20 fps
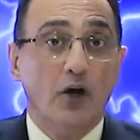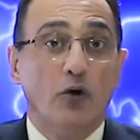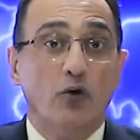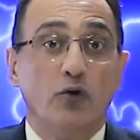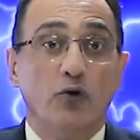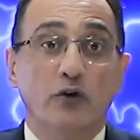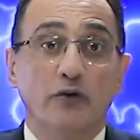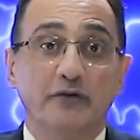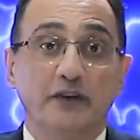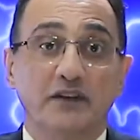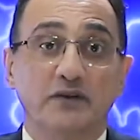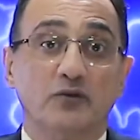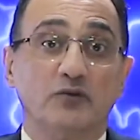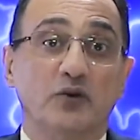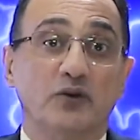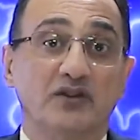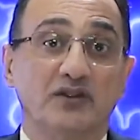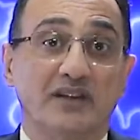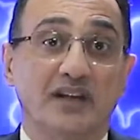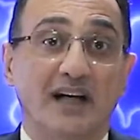O governo
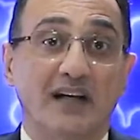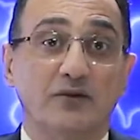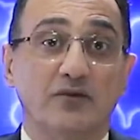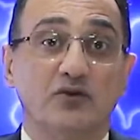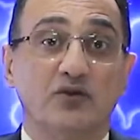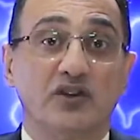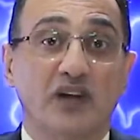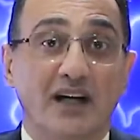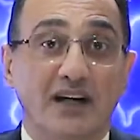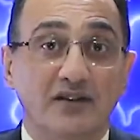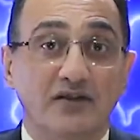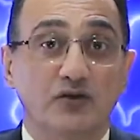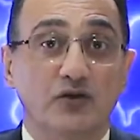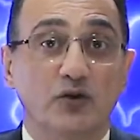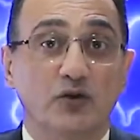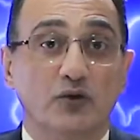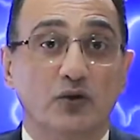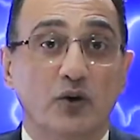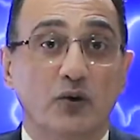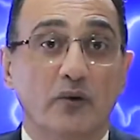do estado já
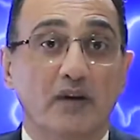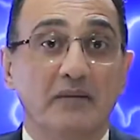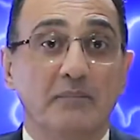acionou